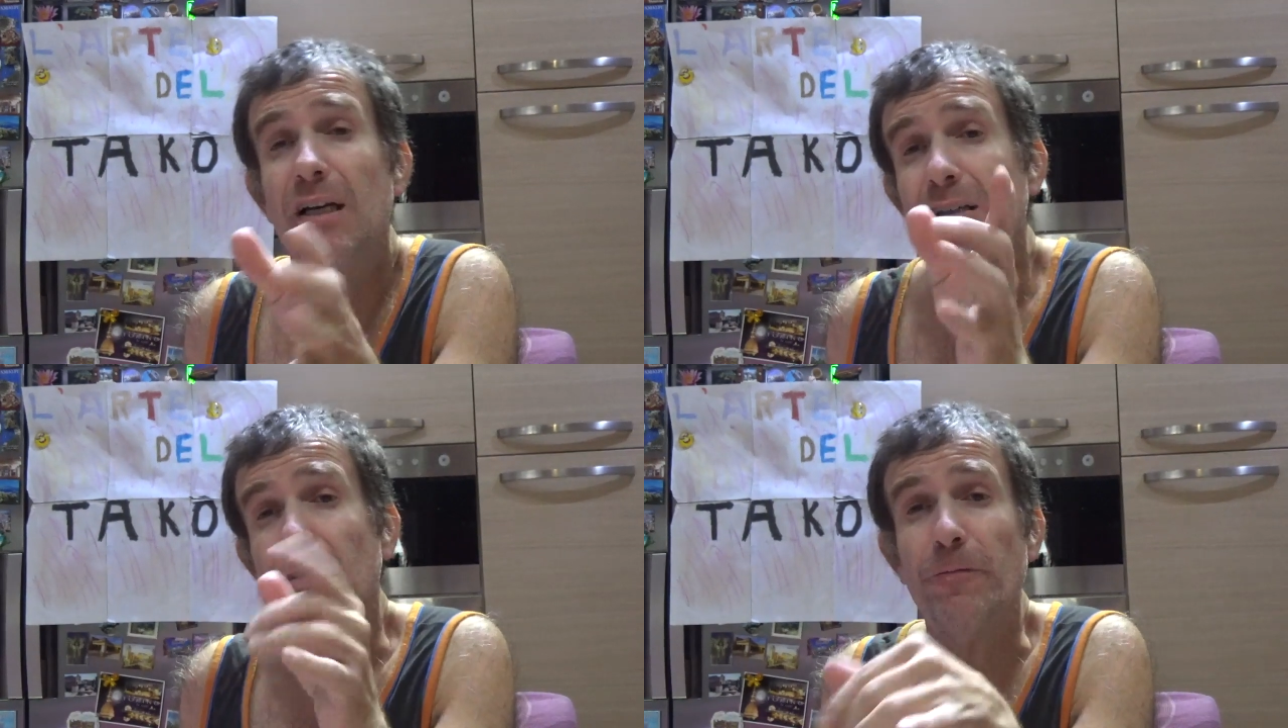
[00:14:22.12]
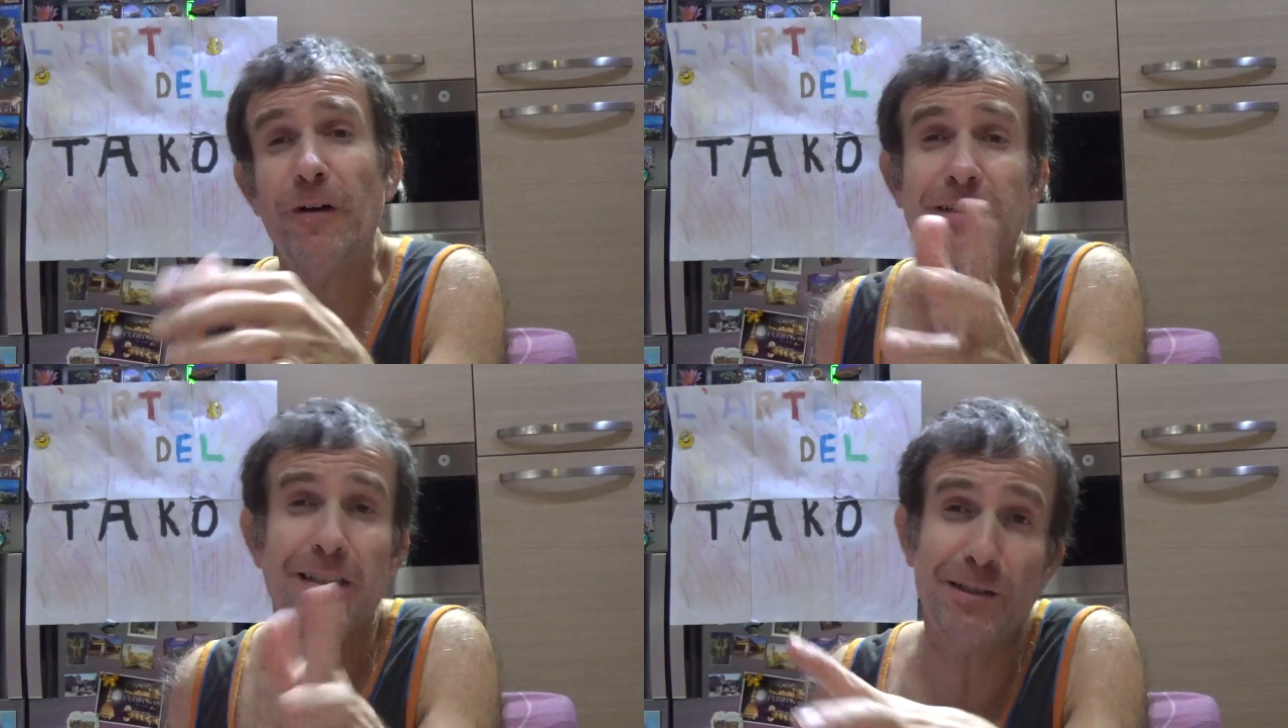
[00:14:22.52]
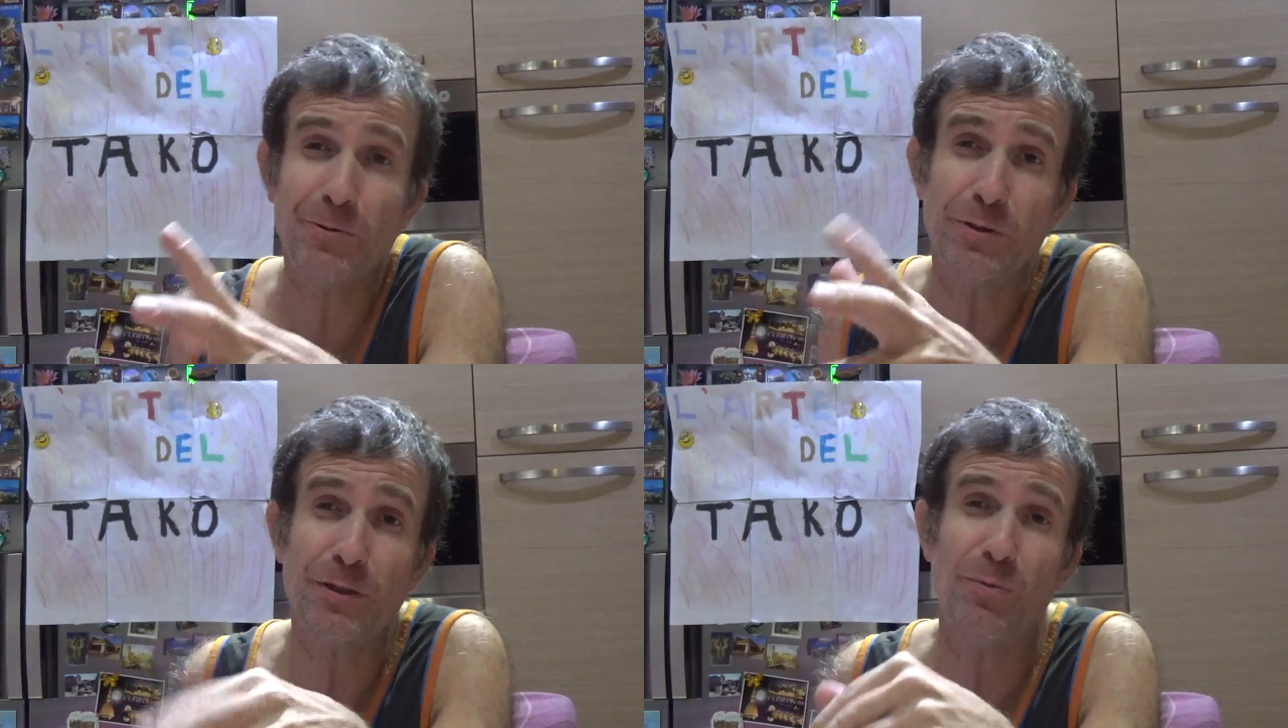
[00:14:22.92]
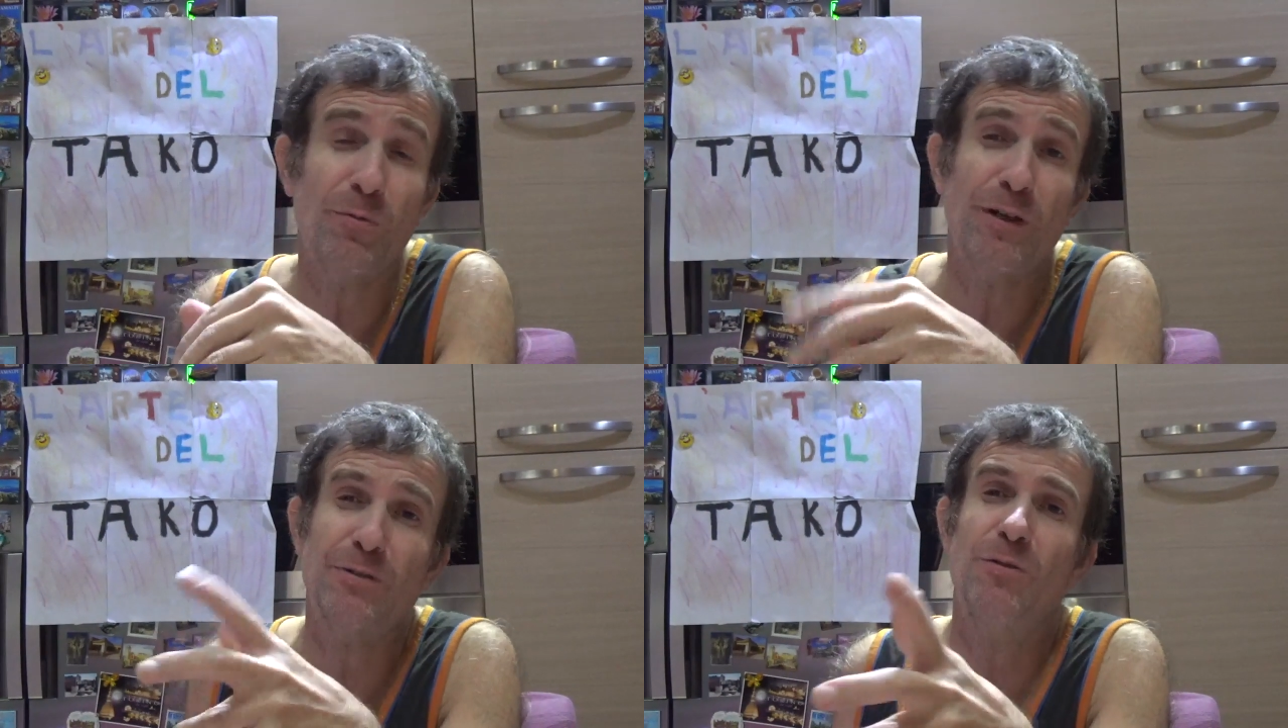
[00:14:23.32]
non fate l'errore come ho
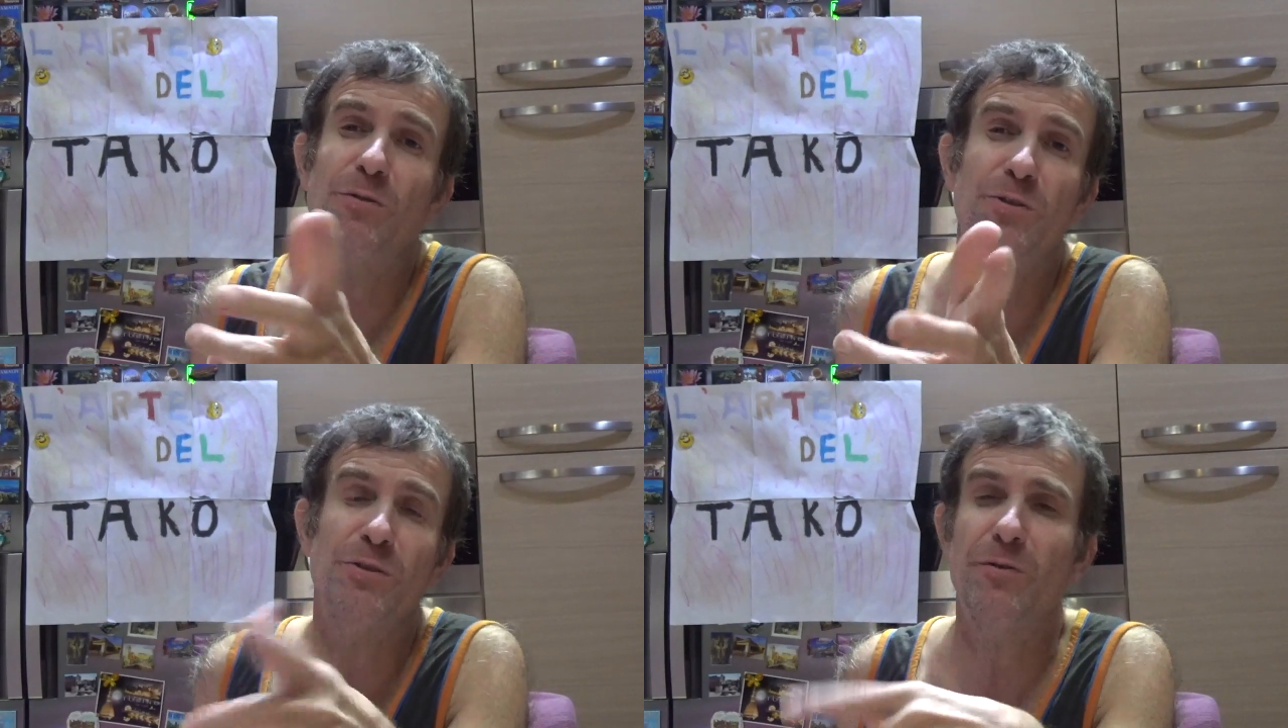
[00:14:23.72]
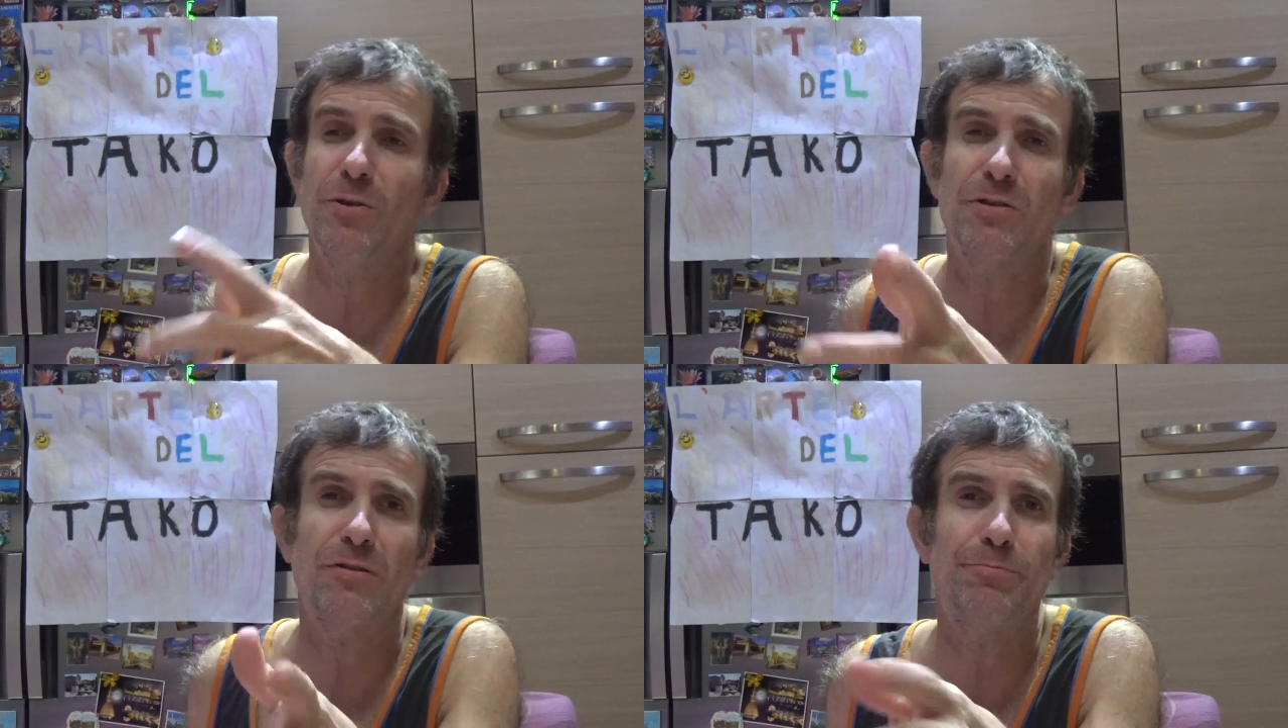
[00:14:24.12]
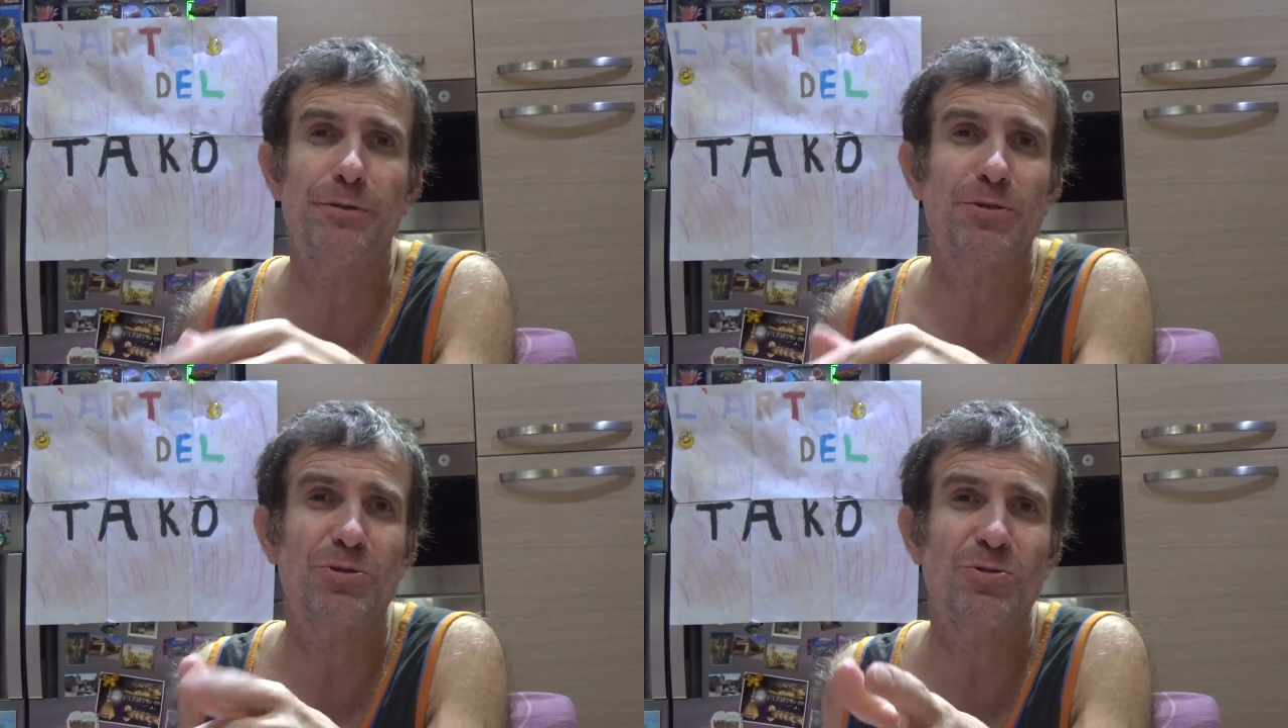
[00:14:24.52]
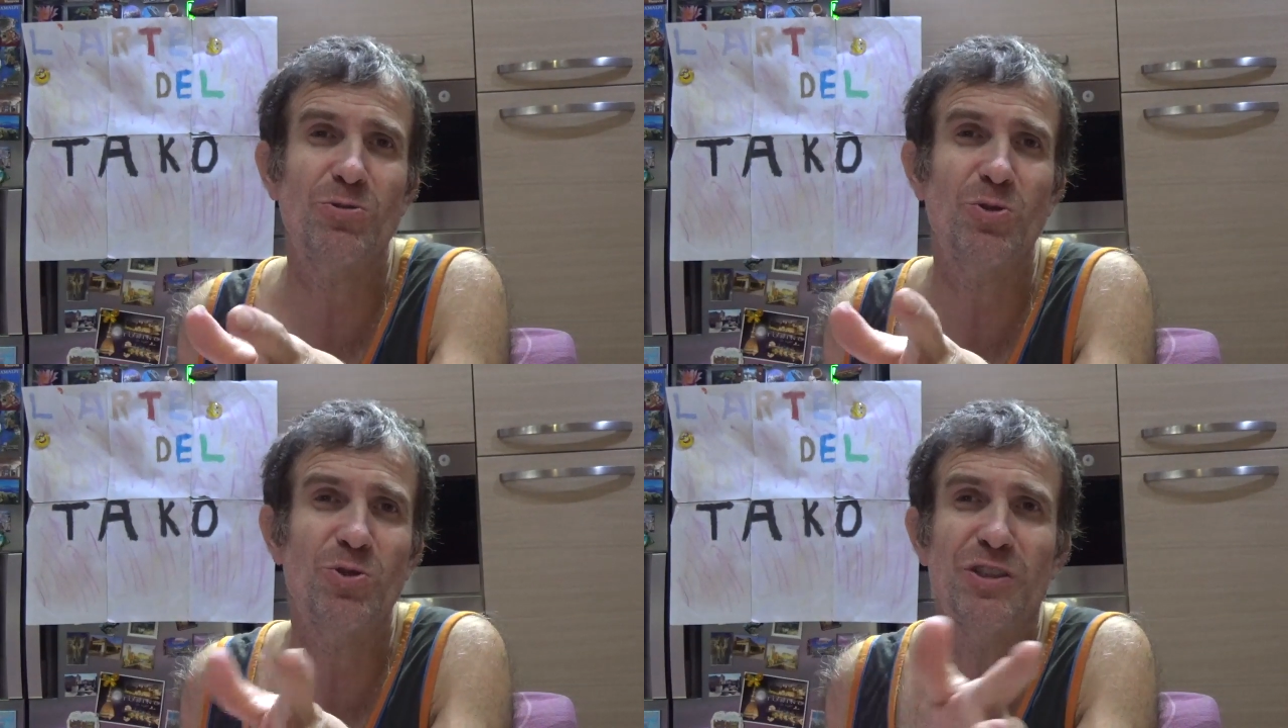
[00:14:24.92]
fatto io una volta che ho preso solo